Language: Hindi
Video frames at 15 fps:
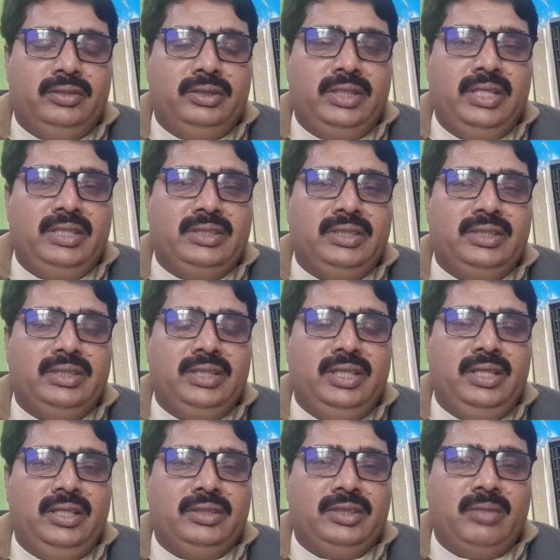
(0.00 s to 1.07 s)
तीन सीसी
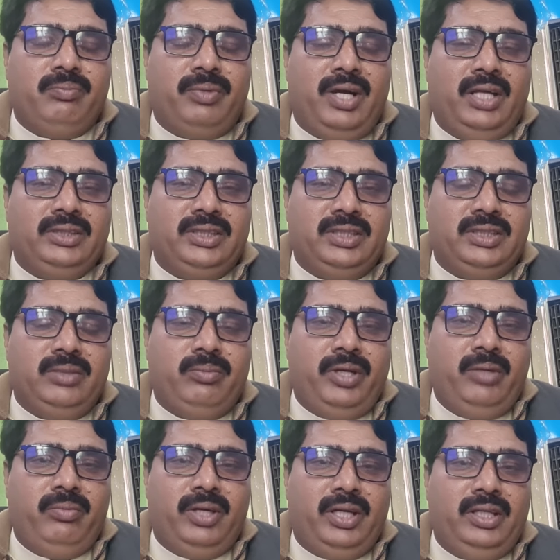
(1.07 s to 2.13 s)
से पाँच सीसी
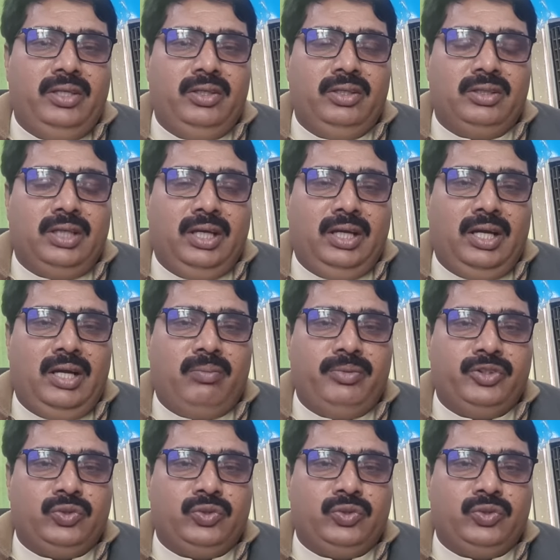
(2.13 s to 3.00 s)
बड़ी बकरी तक आप